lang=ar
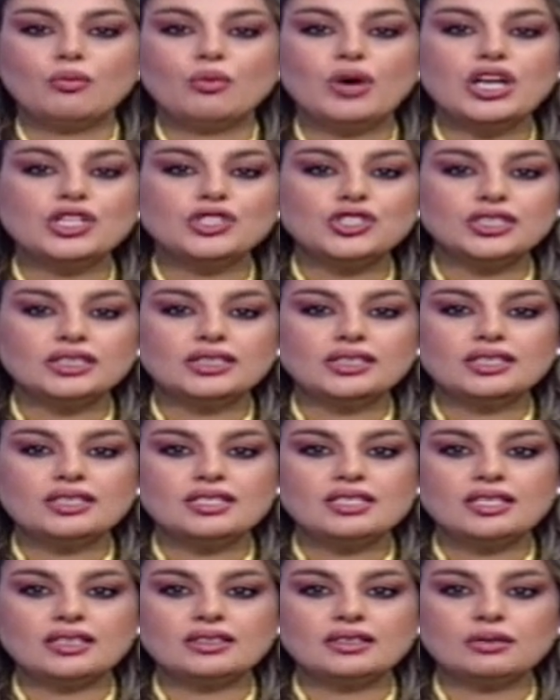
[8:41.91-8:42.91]
واشنطن
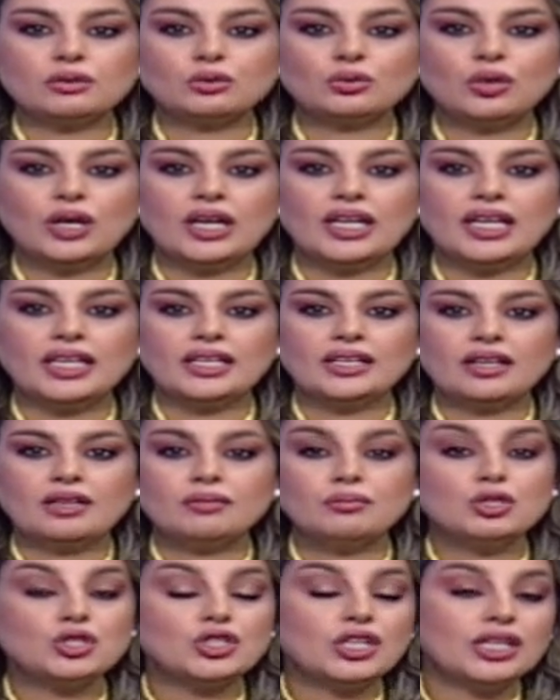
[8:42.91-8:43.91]
سترد على
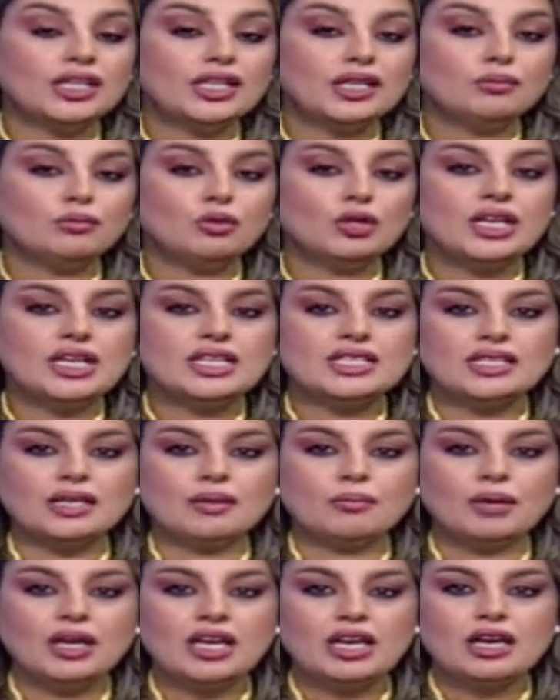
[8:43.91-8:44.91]
إيران بشكل مناسب